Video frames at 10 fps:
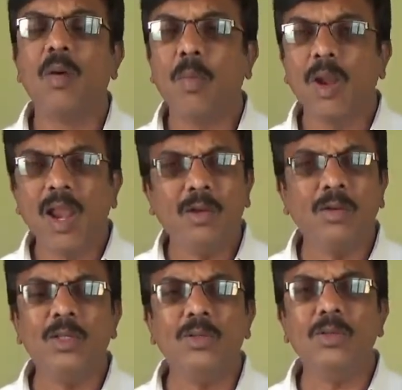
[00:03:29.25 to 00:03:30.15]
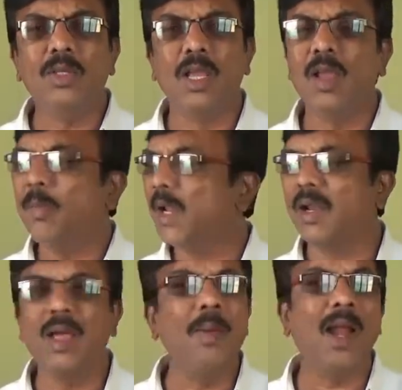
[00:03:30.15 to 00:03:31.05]
పొలానికి వచ్చి చూస్తే
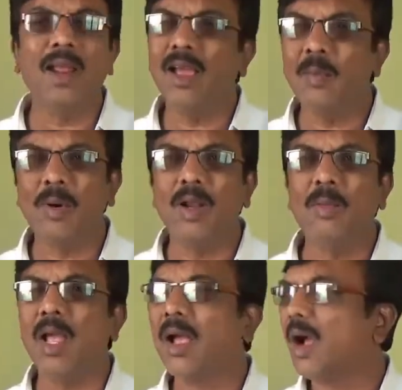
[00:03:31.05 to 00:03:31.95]
పెన్లాం ఏడ కనపడ్డంలే